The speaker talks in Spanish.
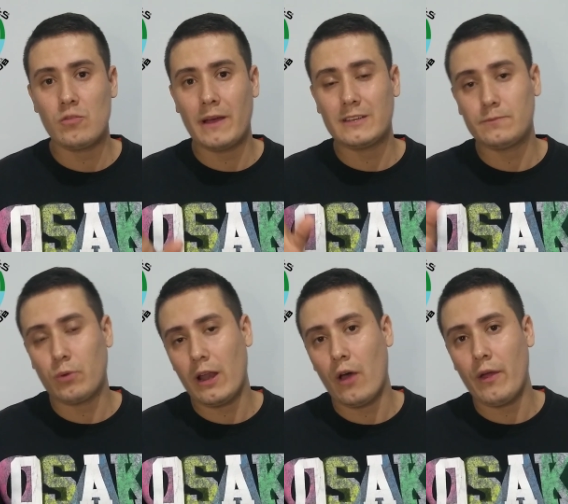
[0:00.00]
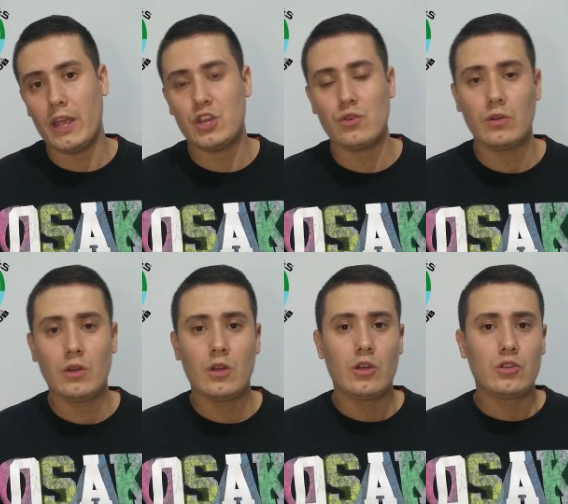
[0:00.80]
John Vázquez por el lado derecho,
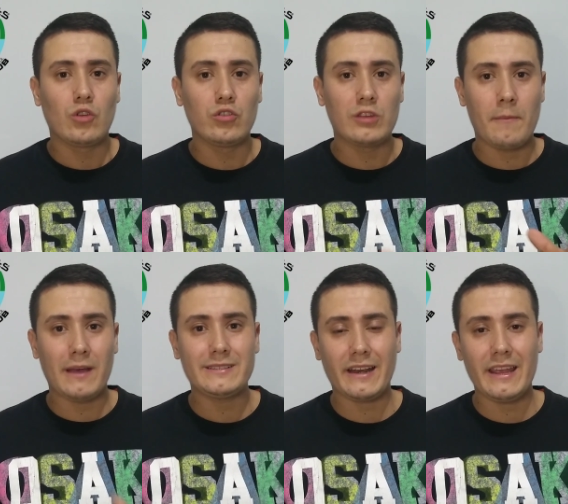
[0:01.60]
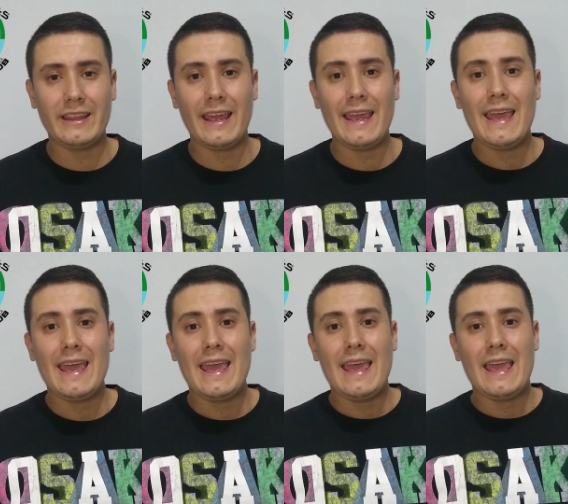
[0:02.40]
donde más rinde
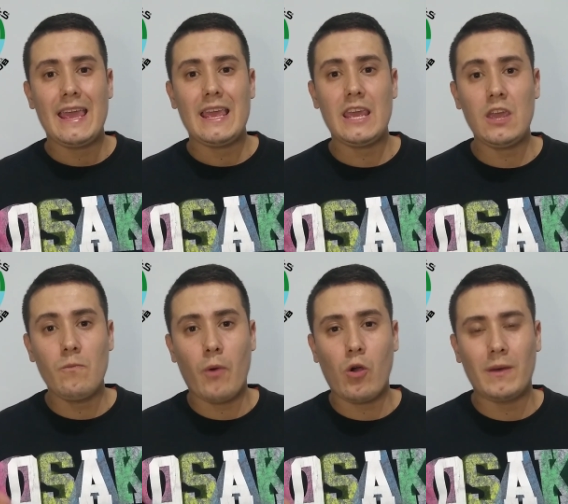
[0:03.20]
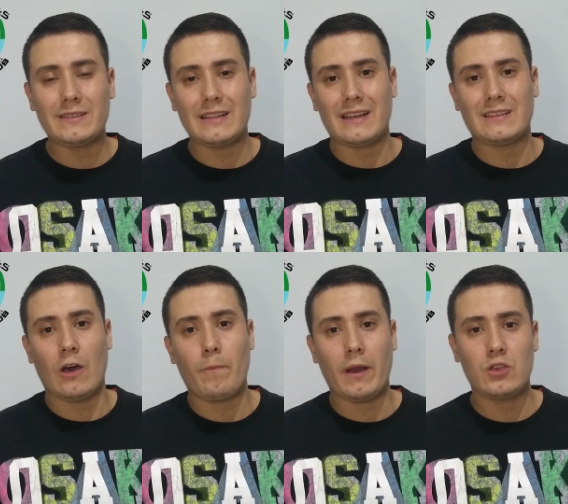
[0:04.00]
y un poco más
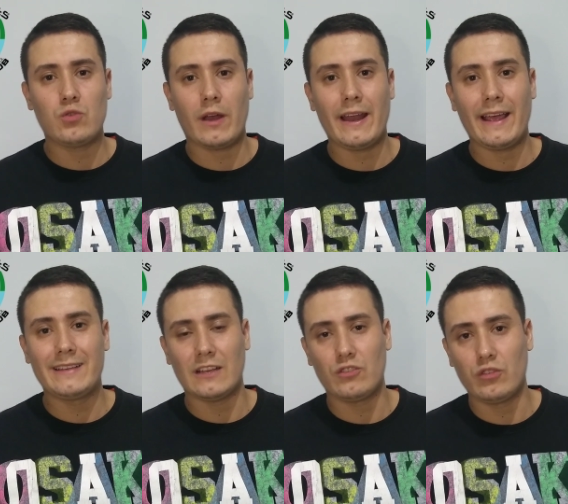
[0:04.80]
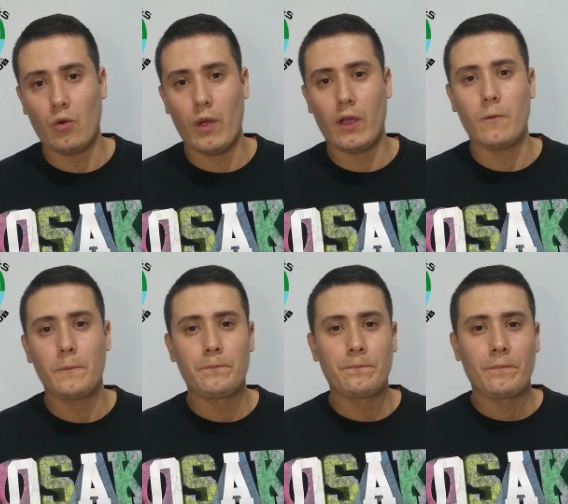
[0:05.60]
atrasado para ayudar en la gestación de
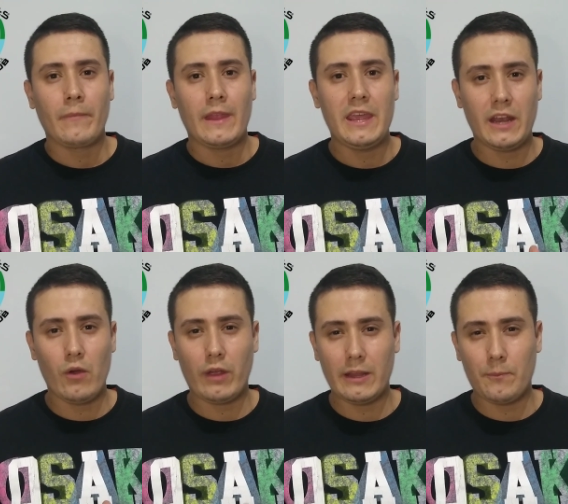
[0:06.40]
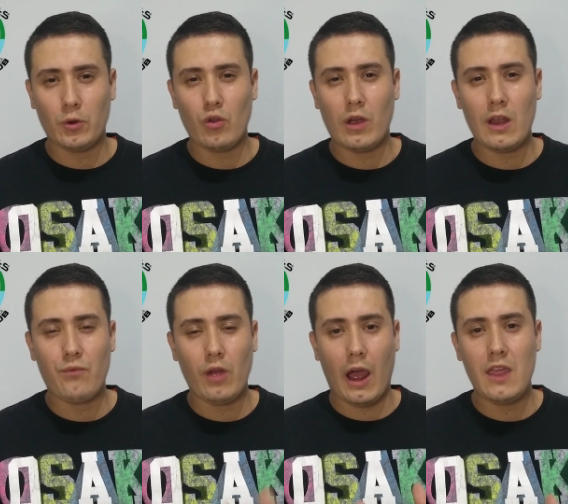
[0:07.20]
juego. Y creo que el Deportivo
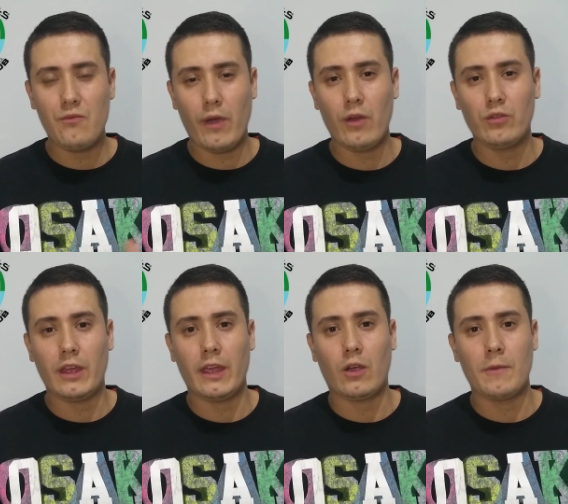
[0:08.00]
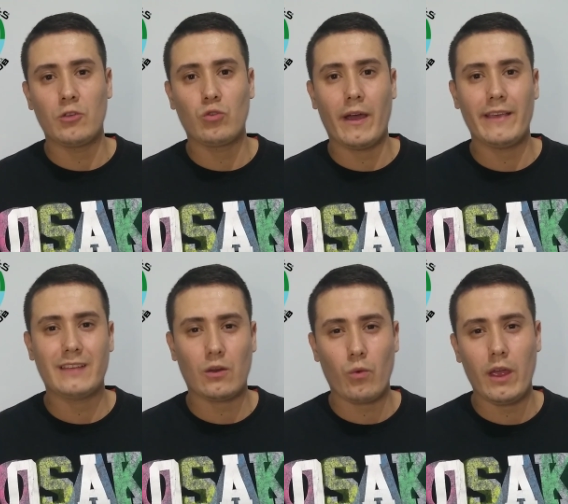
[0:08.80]
Cali fue, ahí fue donde comenzó a
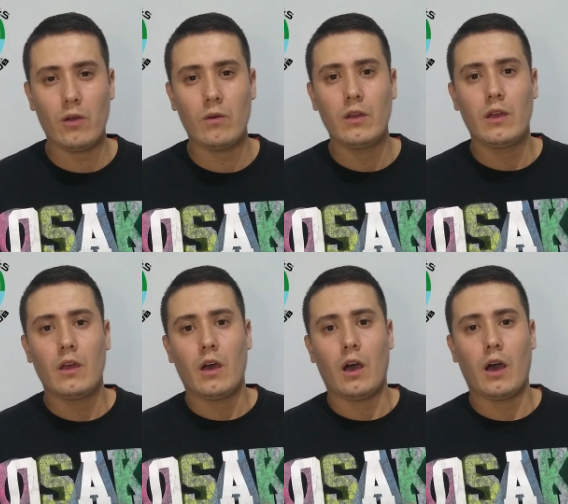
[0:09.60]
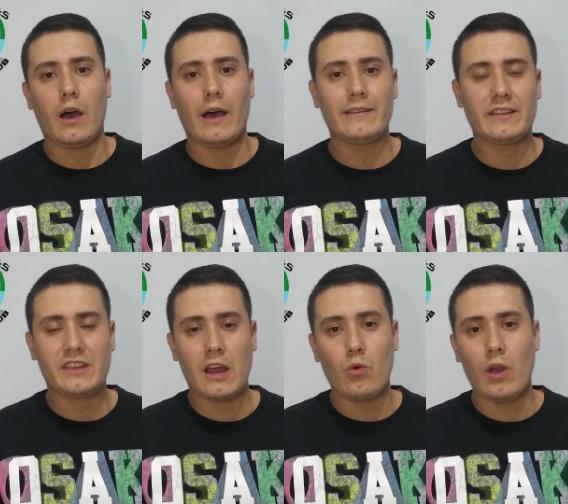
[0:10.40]
gestar juego, a hacer
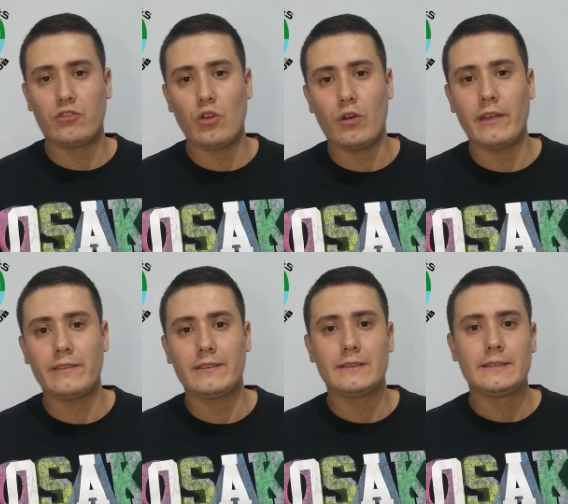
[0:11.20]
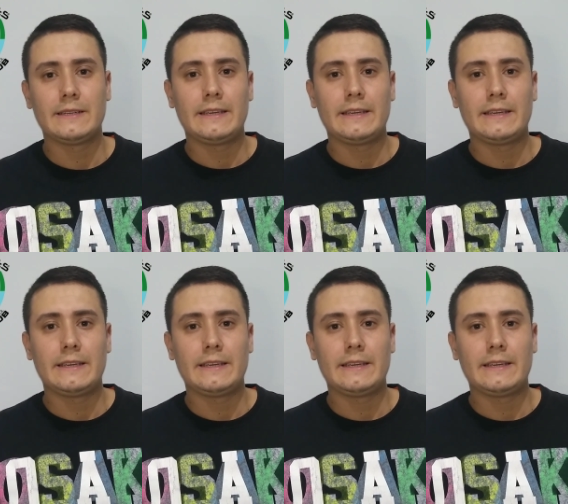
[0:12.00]
triangulaciones.